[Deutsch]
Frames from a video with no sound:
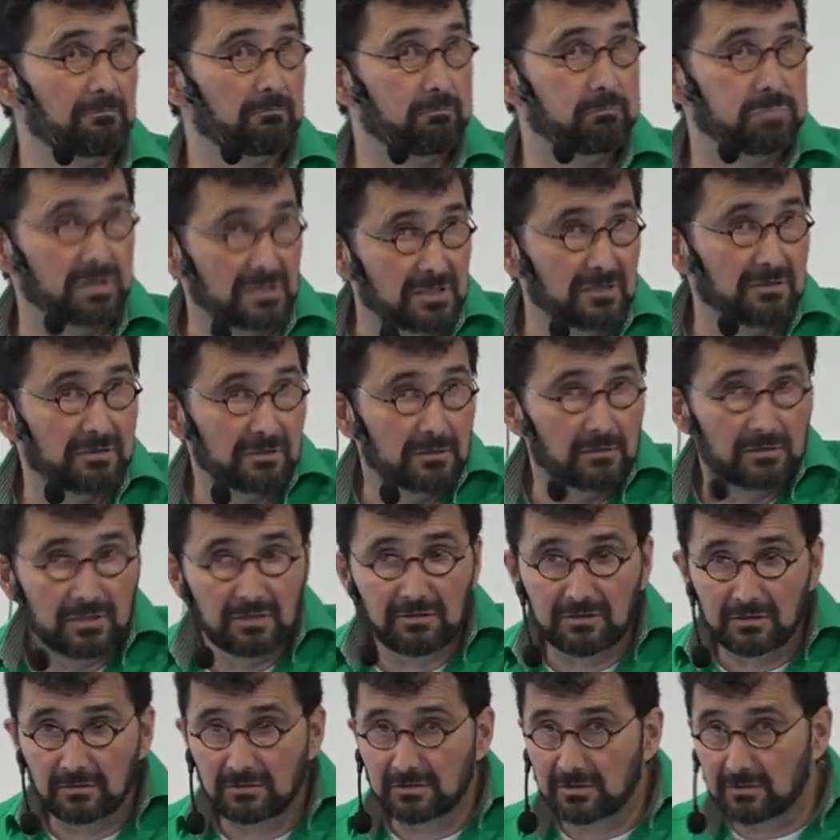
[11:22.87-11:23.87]
diese,
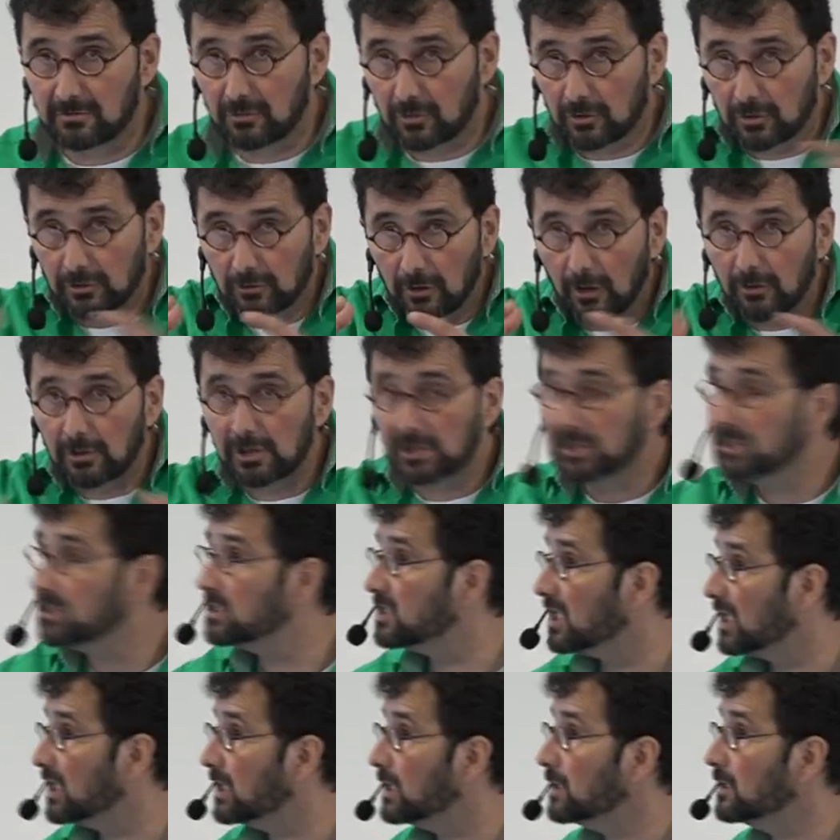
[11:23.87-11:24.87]
diese
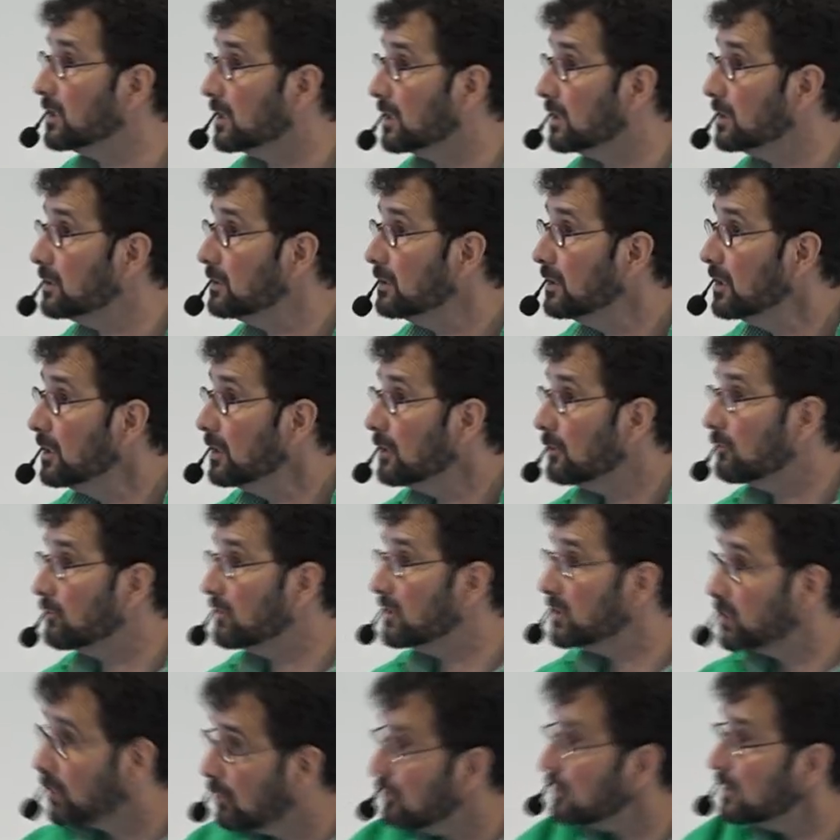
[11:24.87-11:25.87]
Knollen da, ja, und
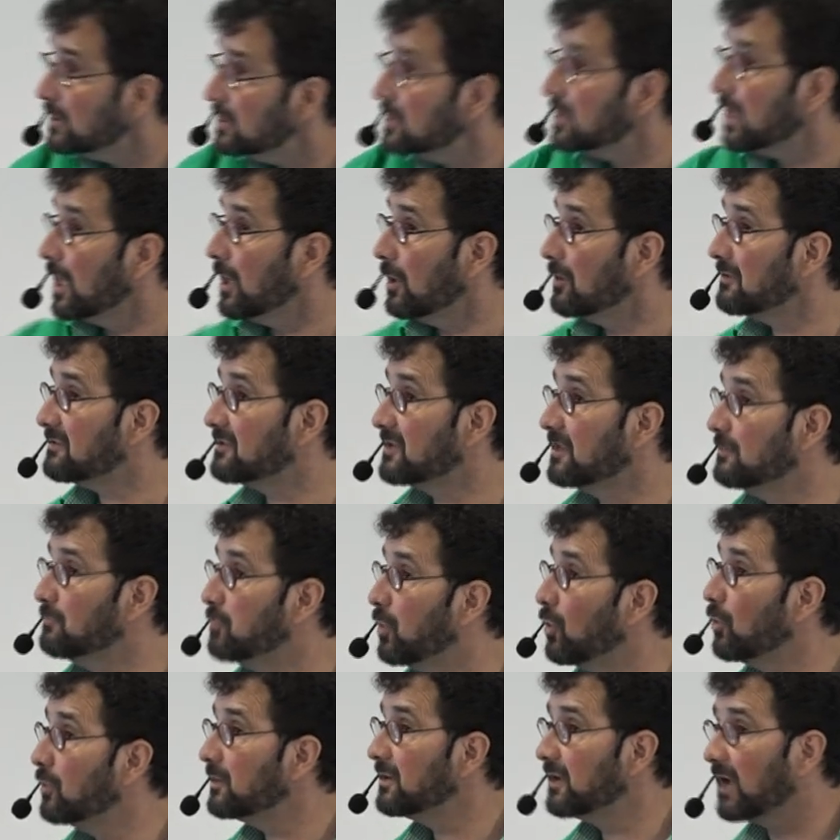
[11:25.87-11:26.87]
ich hole die da aus dem
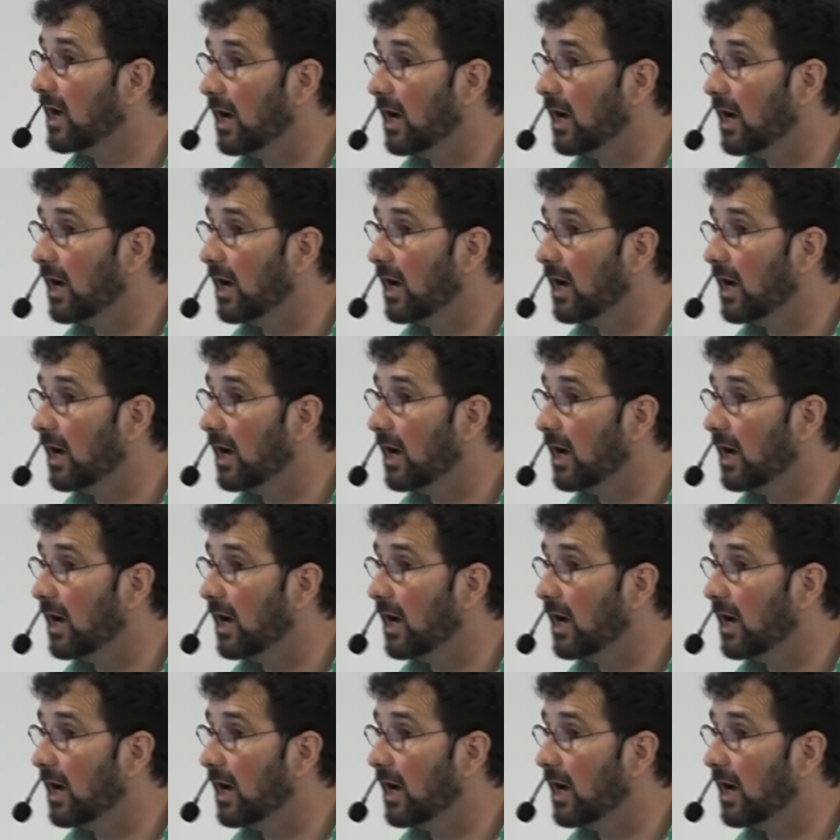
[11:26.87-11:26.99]
Boden